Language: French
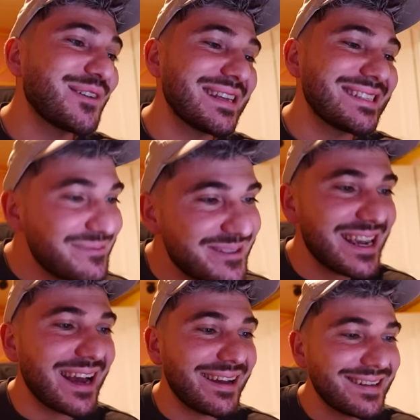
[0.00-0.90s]
dans un
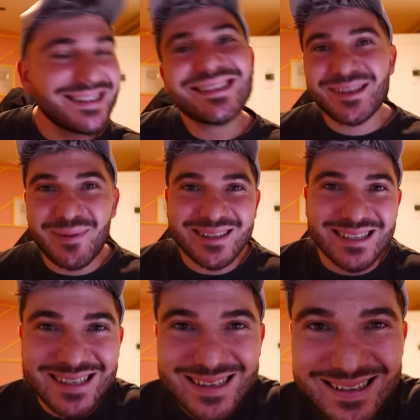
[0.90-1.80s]
cimetière. C'est parti.
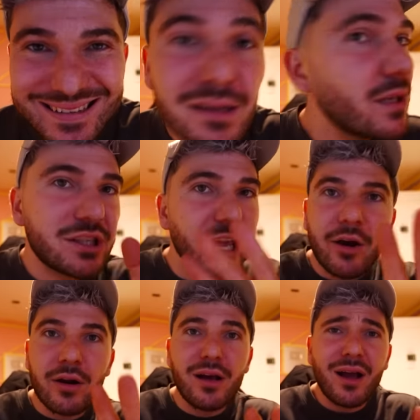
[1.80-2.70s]
Je rigole.